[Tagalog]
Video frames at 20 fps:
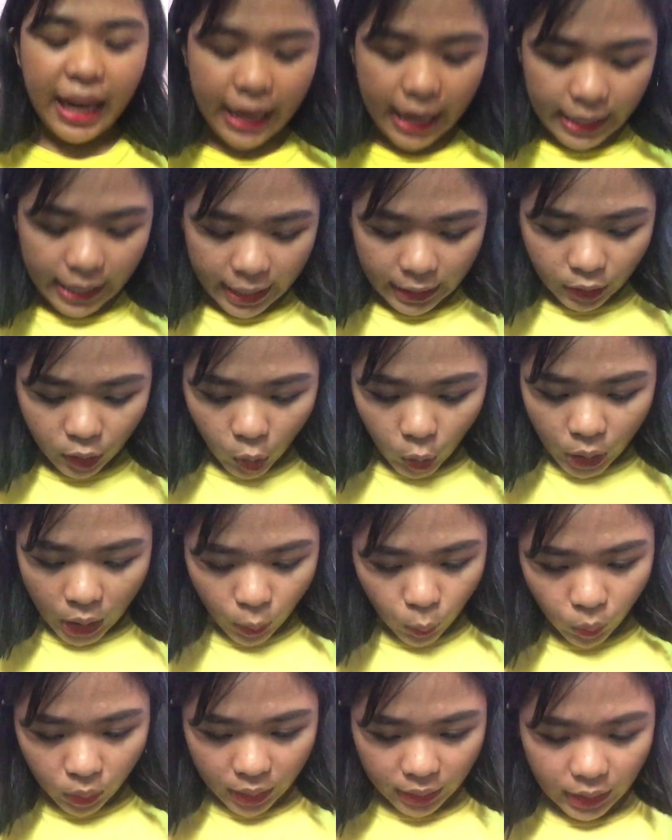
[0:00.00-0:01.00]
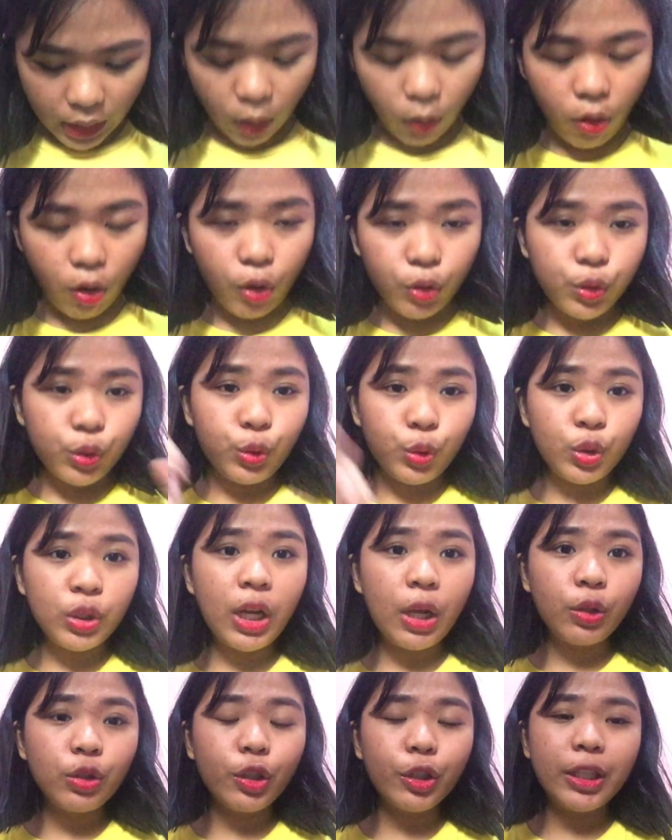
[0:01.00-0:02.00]
tela neto, nagulat ako. Nung
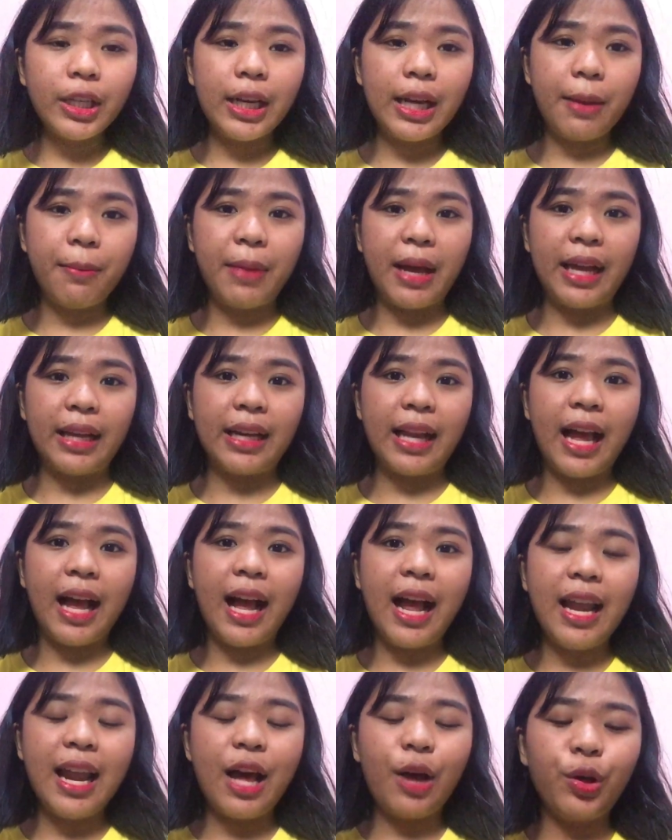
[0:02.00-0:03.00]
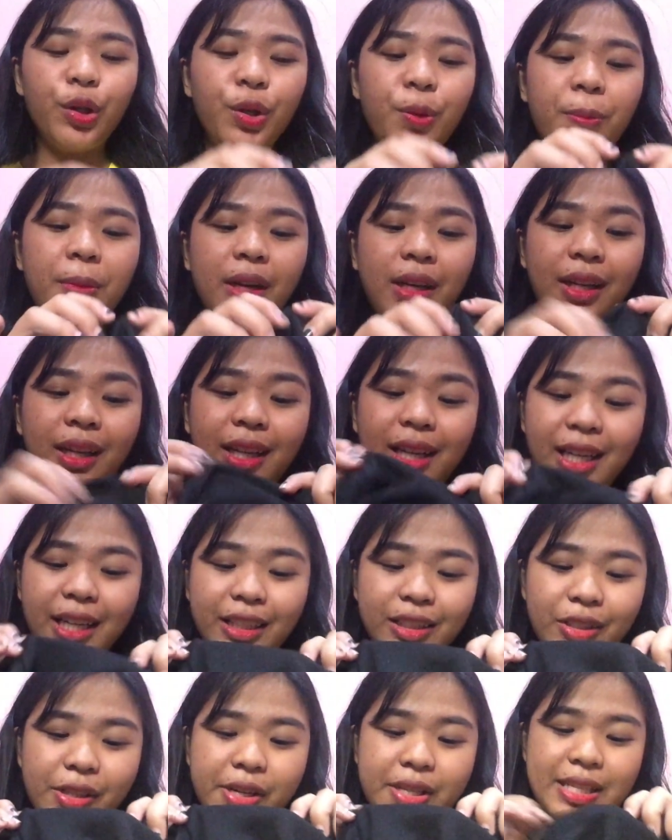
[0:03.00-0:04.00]
una ko itong nilaban, akala ko yung mga
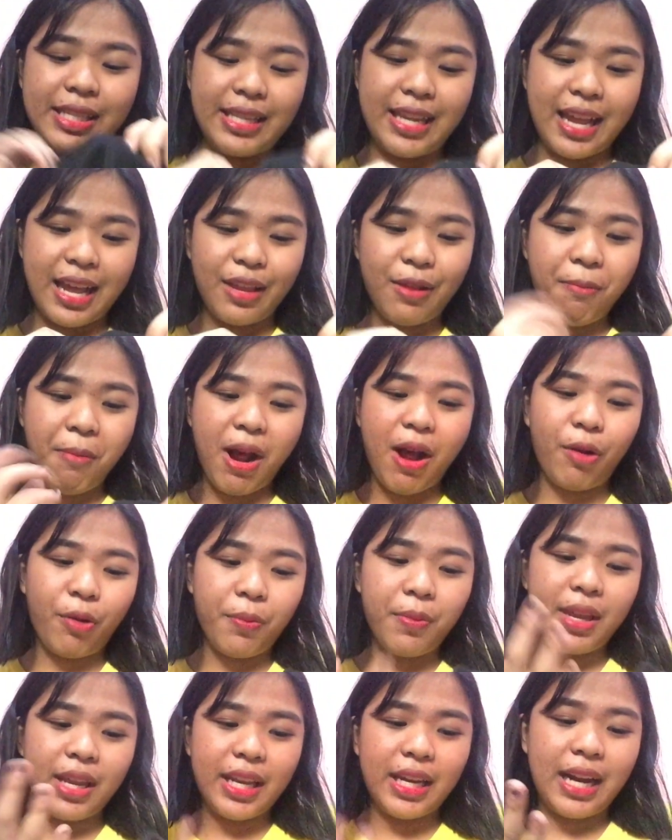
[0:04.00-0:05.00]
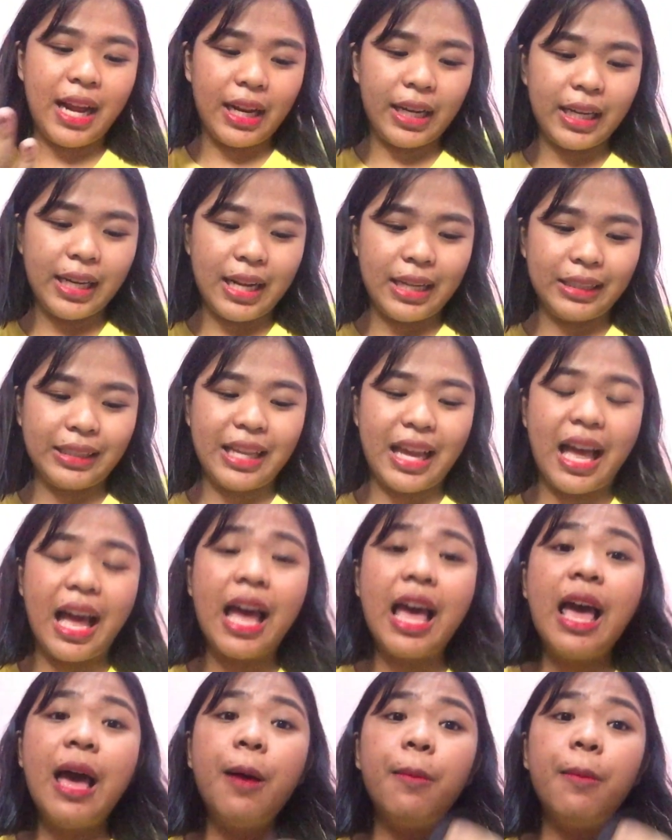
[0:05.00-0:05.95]
glitters niya, yung mga kumikinang-kinang niya,